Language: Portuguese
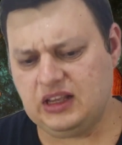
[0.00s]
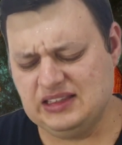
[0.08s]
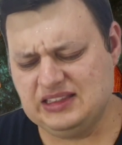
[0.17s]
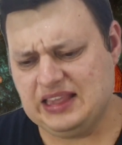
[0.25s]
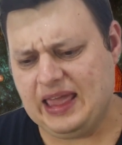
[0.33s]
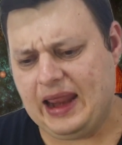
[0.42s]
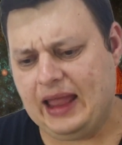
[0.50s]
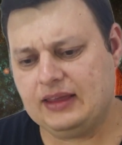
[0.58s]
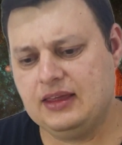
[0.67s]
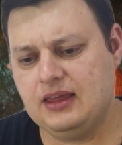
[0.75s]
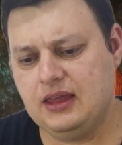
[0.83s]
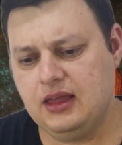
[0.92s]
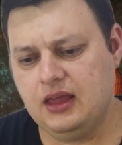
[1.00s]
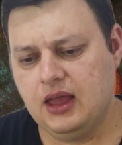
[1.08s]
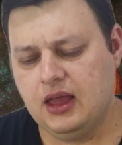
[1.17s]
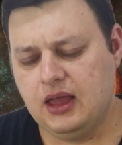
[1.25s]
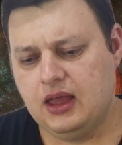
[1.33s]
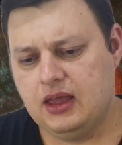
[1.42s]
Será que
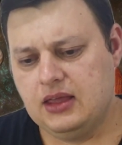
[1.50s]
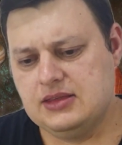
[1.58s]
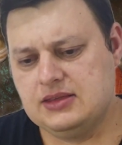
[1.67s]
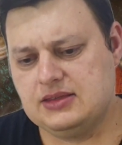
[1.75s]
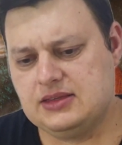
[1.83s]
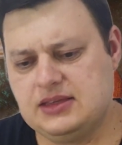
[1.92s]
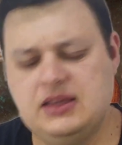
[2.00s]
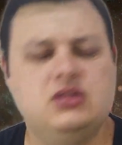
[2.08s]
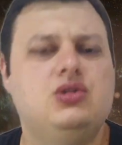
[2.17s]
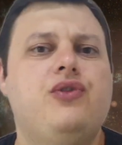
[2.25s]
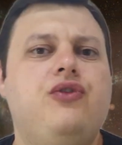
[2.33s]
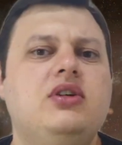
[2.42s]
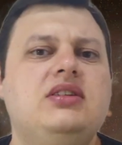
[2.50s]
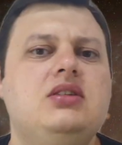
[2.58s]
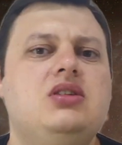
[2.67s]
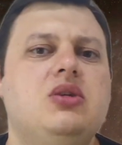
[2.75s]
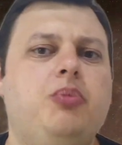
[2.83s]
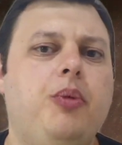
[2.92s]
se isso
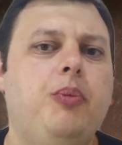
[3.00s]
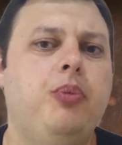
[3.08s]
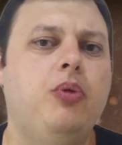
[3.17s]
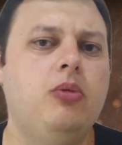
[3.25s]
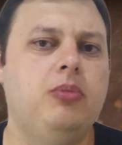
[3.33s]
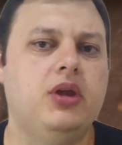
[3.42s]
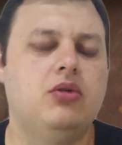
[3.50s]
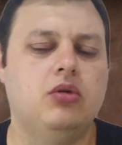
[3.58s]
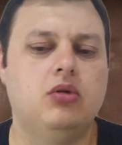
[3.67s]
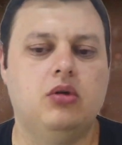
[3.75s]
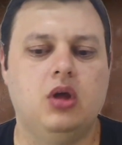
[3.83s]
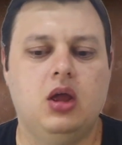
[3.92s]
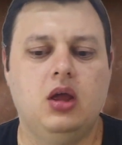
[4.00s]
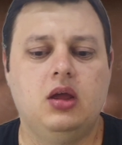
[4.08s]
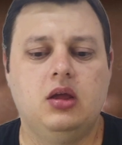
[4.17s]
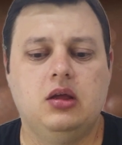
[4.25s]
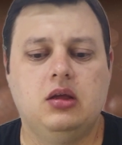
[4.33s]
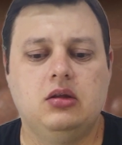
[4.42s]
fosse de amplo público,
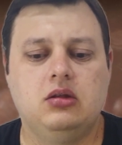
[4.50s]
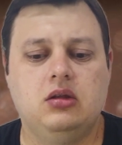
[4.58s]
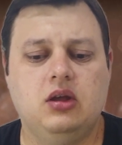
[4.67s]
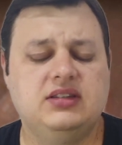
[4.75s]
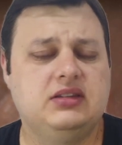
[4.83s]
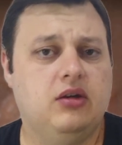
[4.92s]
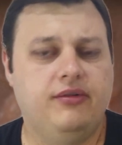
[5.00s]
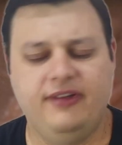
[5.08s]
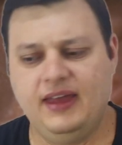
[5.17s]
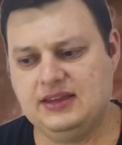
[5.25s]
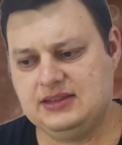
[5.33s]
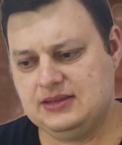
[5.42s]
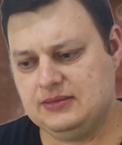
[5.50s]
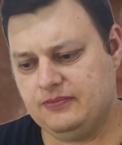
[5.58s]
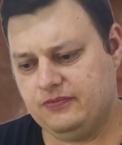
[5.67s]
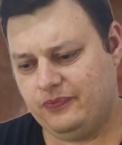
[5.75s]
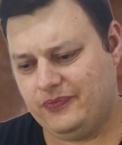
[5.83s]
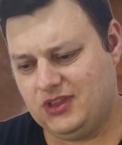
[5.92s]
nós
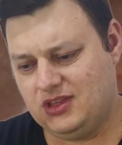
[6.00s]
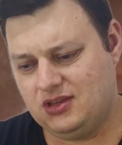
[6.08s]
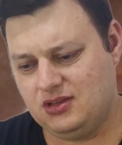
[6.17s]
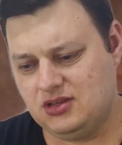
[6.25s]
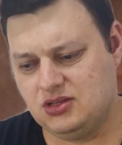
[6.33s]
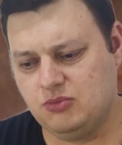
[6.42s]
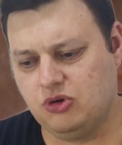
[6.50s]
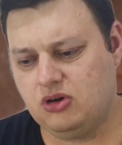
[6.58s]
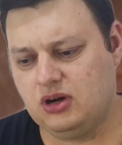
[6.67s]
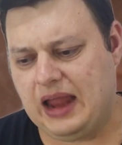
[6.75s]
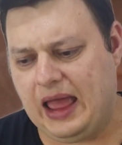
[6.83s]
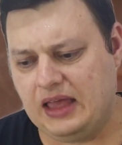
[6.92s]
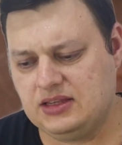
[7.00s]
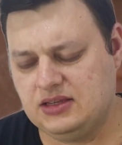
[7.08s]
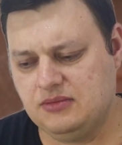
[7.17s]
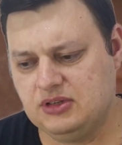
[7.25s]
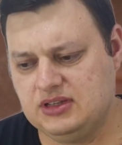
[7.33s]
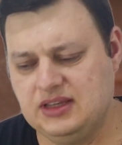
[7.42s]
talvez
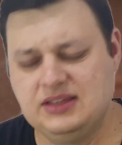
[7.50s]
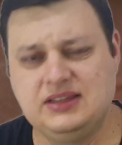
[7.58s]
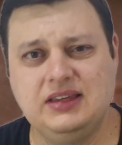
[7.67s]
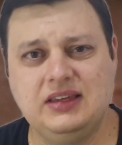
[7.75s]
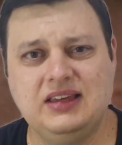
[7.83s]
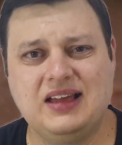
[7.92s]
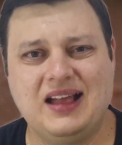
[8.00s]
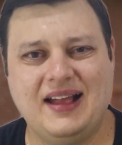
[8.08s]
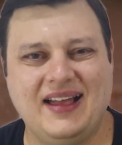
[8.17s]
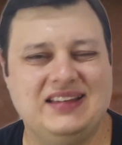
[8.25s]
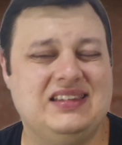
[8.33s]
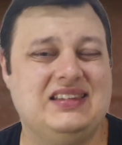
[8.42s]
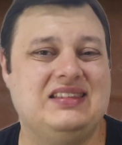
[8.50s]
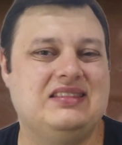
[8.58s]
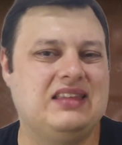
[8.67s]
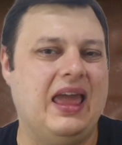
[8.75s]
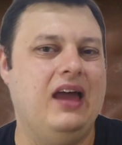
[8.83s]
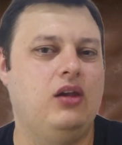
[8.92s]
desmoronássemos esse
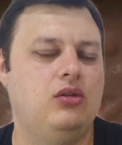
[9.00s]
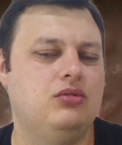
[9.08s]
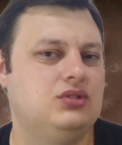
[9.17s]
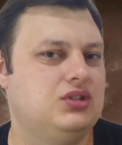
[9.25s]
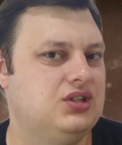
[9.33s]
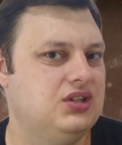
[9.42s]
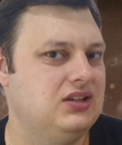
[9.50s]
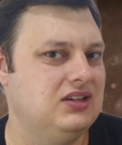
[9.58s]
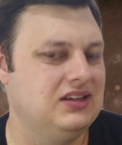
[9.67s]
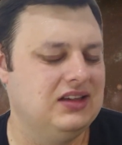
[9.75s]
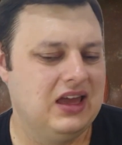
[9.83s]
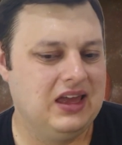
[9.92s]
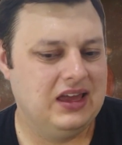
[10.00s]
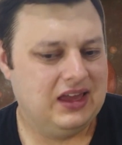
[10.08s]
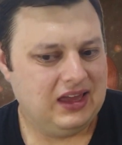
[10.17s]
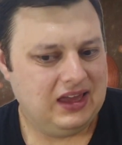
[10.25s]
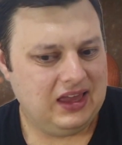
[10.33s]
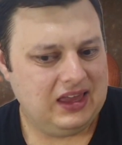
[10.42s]
castelo de
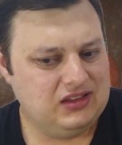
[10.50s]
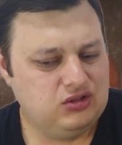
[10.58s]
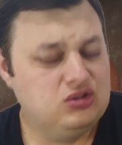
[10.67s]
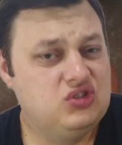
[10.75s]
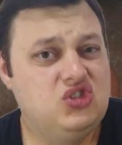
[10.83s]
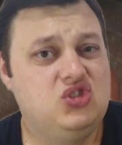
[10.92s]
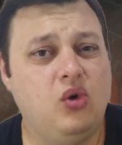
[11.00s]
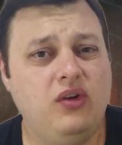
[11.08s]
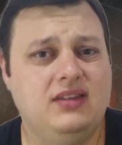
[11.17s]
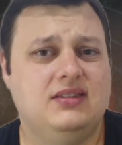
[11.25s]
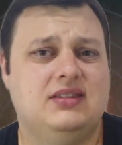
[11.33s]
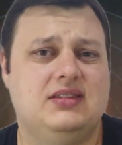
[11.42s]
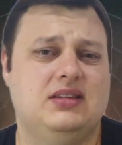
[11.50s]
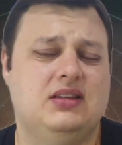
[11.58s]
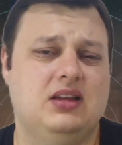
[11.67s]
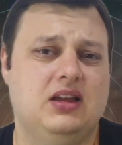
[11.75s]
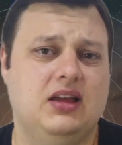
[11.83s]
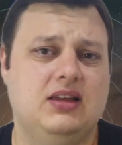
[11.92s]
ilusões
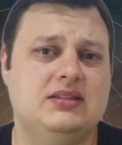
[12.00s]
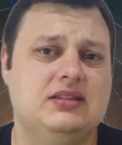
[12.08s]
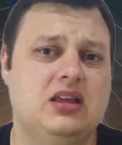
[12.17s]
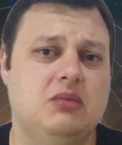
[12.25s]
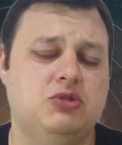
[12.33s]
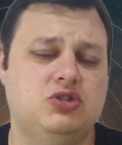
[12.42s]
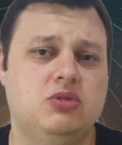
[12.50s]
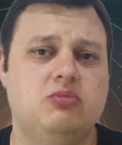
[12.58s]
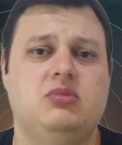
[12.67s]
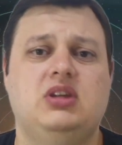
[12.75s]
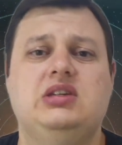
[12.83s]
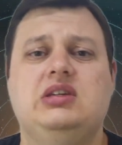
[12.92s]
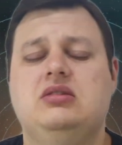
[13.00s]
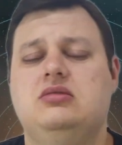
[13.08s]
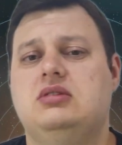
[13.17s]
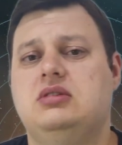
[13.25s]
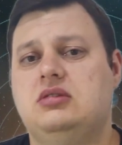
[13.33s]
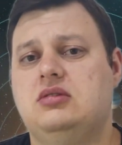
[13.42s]
a que estamos
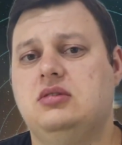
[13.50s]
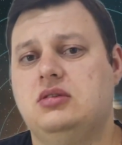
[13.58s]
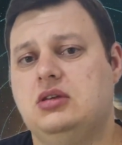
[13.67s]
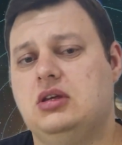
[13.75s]
submetidos?